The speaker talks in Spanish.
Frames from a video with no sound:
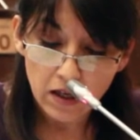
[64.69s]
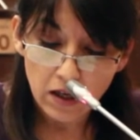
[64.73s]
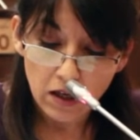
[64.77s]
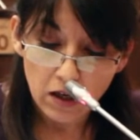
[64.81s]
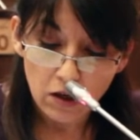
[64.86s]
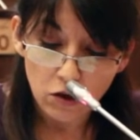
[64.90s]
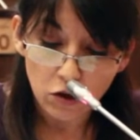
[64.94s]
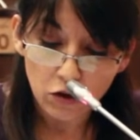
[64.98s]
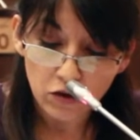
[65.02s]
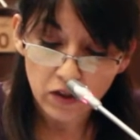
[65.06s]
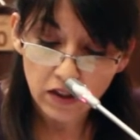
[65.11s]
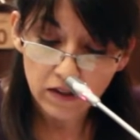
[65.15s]

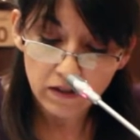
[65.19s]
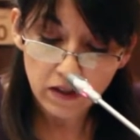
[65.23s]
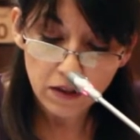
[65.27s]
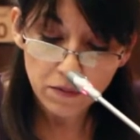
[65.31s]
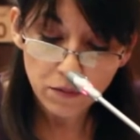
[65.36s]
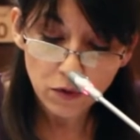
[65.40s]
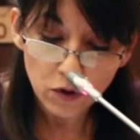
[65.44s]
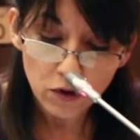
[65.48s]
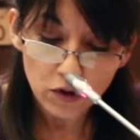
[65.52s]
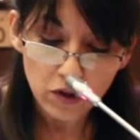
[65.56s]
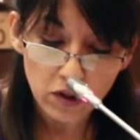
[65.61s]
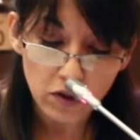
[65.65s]
Los
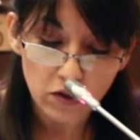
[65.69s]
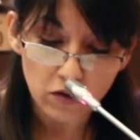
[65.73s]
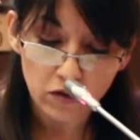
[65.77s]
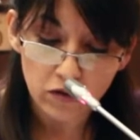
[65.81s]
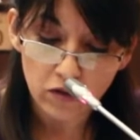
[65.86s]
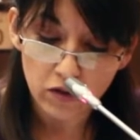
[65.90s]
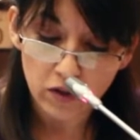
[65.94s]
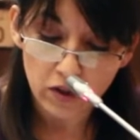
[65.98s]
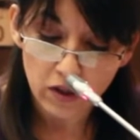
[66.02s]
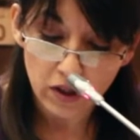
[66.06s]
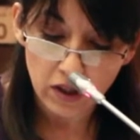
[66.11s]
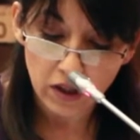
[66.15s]

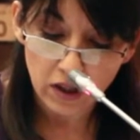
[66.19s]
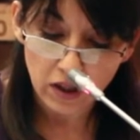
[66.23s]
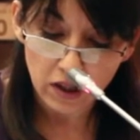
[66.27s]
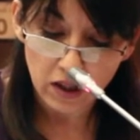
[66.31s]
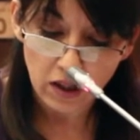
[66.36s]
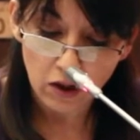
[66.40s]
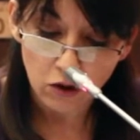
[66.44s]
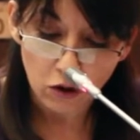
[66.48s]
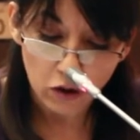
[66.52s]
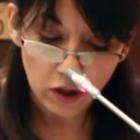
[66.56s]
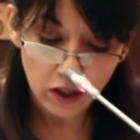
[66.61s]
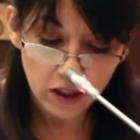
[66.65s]
testimonios
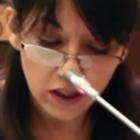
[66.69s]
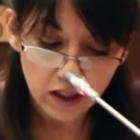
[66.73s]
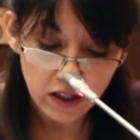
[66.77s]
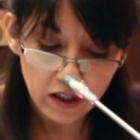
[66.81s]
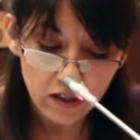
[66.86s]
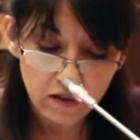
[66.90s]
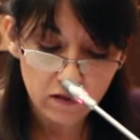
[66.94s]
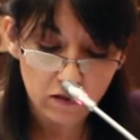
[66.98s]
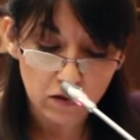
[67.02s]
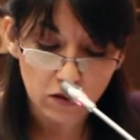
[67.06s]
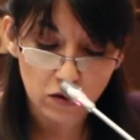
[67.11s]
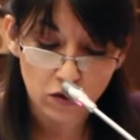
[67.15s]
y los
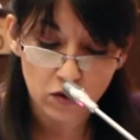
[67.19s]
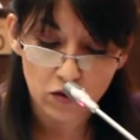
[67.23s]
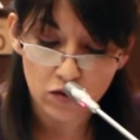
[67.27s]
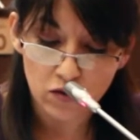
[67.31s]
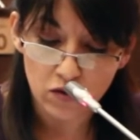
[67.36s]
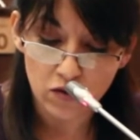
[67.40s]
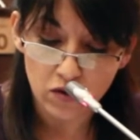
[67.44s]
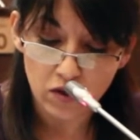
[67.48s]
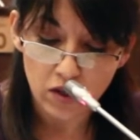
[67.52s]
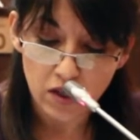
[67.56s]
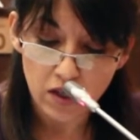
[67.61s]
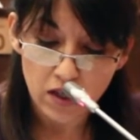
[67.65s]

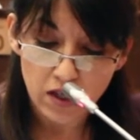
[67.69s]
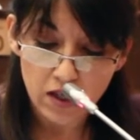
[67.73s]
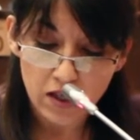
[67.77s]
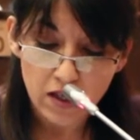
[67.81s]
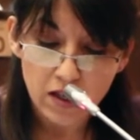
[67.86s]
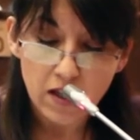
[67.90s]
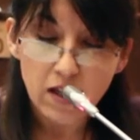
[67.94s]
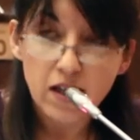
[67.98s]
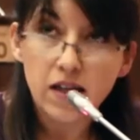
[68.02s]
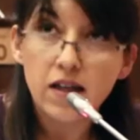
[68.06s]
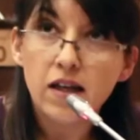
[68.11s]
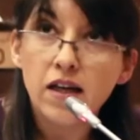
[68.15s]
registros
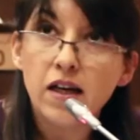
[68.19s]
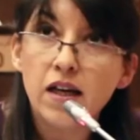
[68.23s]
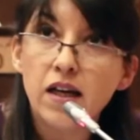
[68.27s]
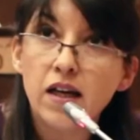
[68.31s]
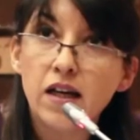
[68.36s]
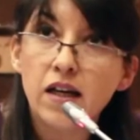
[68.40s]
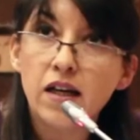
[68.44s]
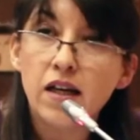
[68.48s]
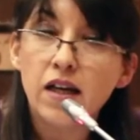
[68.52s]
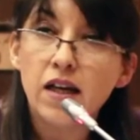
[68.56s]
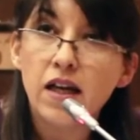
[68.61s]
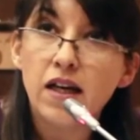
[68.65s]

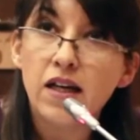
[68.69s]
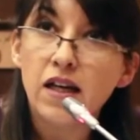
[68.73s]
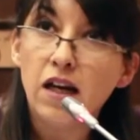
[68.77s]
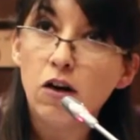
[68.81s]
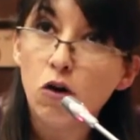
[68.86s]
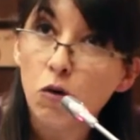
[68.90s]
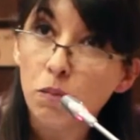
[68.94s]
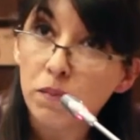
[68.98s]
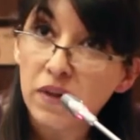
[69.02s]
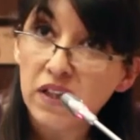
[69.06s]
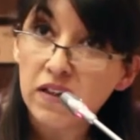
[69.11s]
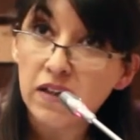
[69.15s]
en el
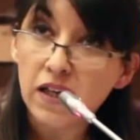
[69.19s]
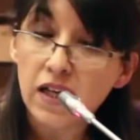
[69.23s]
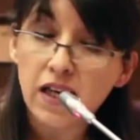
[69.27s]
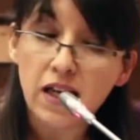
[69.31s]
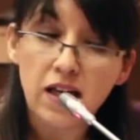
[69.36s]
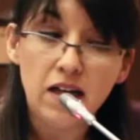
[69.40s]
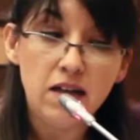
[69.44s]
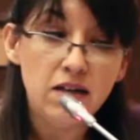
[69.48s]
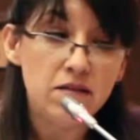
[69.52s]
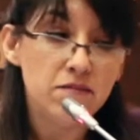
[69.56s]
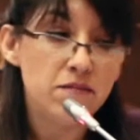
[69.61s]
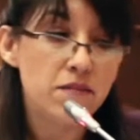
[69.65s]

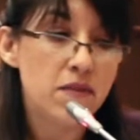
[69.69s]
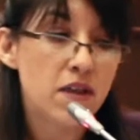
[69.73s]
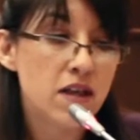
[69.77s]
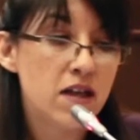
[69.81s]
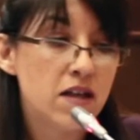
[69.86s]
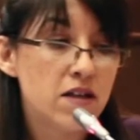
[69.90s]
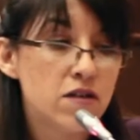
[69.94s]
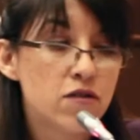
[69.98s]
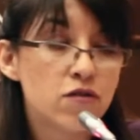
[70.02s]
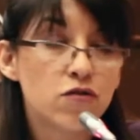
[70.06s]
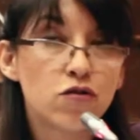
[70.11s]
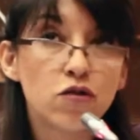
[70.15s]
hospital
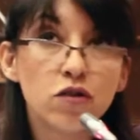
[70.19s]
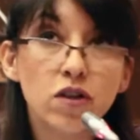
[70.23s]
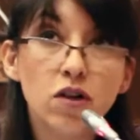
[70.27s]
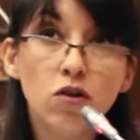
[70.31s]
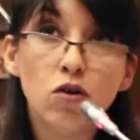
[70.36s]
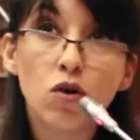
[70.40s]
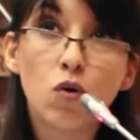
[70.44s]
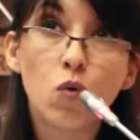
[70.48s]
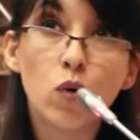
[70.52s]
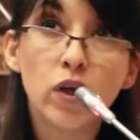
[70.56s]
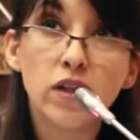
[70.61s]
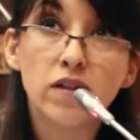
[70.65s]
son
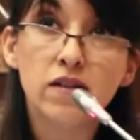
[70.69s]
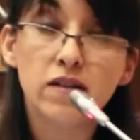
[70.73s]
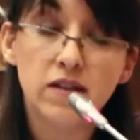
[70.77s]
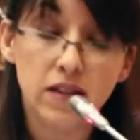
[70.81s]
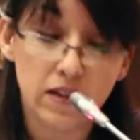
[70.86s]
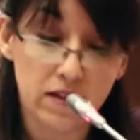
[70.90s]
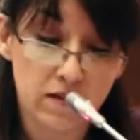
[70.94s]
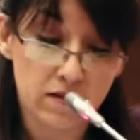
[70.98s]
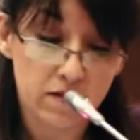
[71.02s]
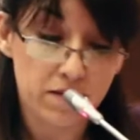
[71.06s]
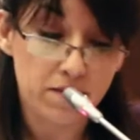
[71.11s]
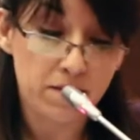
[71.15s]

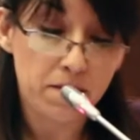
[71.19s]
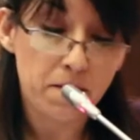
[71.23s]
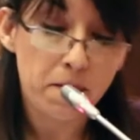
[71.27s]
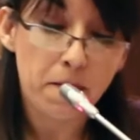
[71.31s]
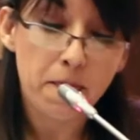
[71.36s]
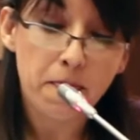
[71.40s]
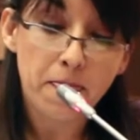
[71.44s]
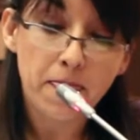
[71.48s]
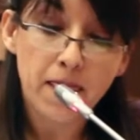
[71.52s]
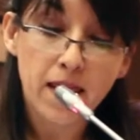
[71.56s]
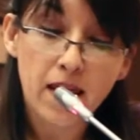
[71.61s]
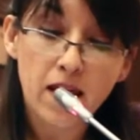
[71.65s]
elocuentes.
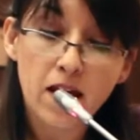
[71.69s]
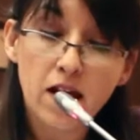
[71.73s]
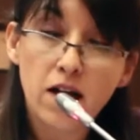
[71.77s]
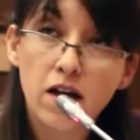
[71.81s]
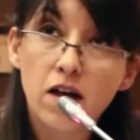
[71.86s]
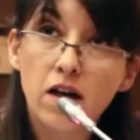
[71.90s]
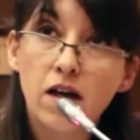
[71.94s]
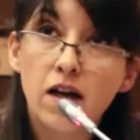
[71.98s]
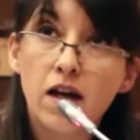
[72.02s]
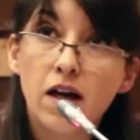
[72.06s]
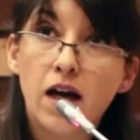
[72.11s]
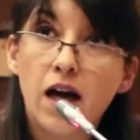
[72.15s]

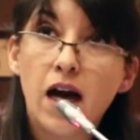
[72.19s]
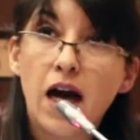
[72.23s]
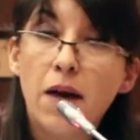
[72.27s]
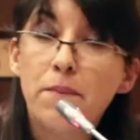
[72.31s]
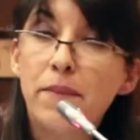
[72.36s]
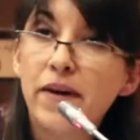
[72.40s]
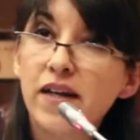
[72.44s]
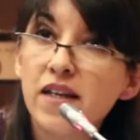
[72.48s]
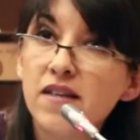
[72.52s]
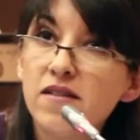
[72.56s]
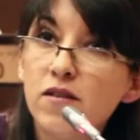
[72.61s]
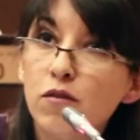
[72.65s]

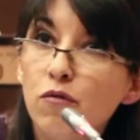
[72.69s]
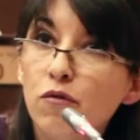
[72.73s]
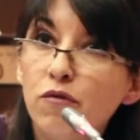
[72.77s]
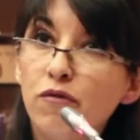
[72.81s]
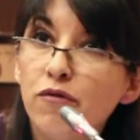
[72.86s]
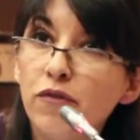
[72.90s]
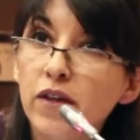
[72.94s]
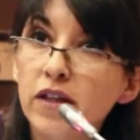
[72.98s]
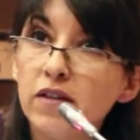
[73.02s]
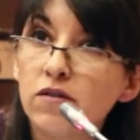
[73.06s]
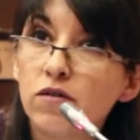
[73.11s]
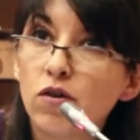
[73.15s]
Aparece un
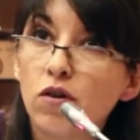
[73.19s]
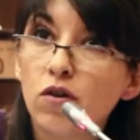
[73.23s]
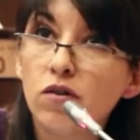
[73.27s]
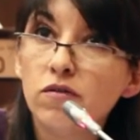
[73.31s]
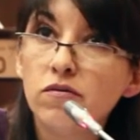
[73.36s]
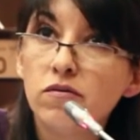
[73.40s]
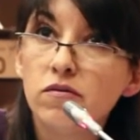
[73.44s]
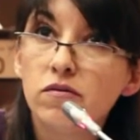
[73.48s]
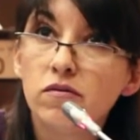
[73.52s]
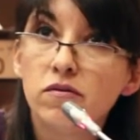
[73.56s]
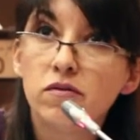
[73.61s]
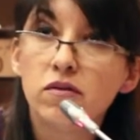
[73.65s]

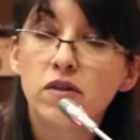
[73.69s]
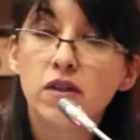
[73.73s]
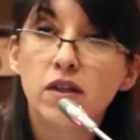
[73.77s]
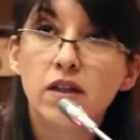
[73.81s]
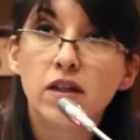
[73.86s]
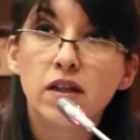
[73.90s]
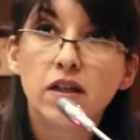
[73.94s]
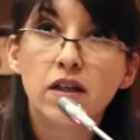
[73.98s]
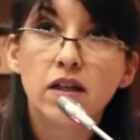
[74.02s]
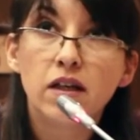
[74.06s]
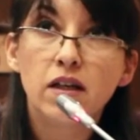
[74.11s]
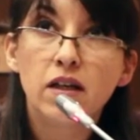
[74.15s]
feto
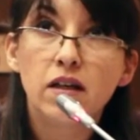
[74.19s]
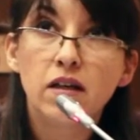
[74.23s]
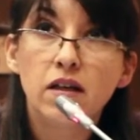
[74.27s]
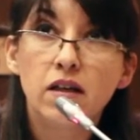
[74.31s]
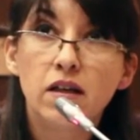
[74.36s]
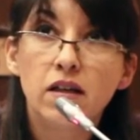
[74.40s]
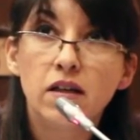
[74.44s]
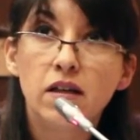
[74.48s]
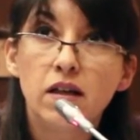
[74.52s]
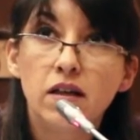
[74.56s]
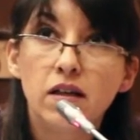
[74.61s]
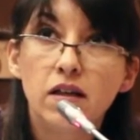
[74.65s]

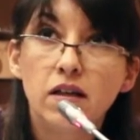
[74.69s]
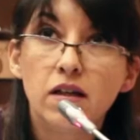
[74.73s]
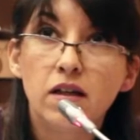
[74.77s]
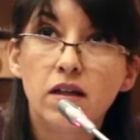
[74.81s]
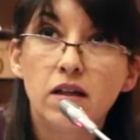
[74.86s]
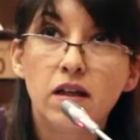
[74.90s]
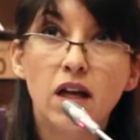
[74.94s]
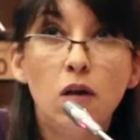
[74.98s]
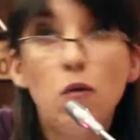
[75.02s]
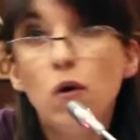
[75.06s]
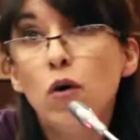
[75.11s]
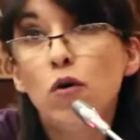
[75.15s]

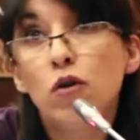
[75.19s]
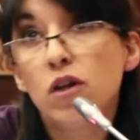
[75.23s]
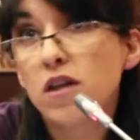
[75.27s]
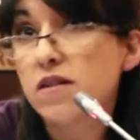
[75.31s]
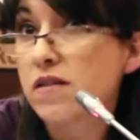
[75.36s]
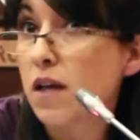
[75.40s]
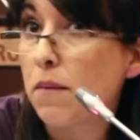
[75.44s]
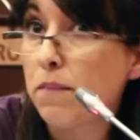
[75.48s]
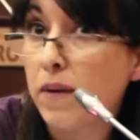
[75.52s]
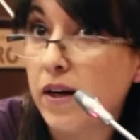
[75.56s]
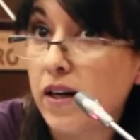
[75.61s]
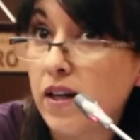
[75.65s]
que luego
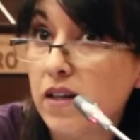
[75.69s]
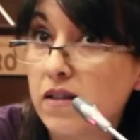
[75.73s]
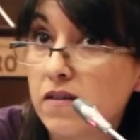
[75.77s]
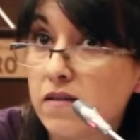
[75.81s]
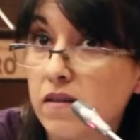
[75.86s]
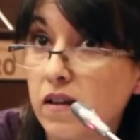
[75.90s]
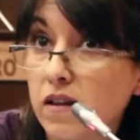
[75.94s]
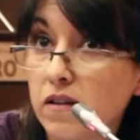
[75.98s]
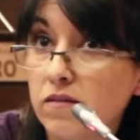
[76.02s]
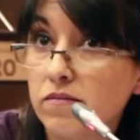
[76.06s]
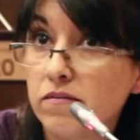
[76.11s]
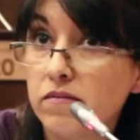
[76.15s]

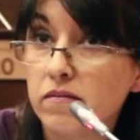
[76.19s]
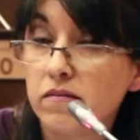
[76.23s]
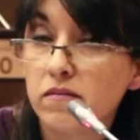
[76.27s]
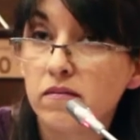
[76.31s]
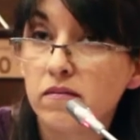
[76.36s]
desaparece,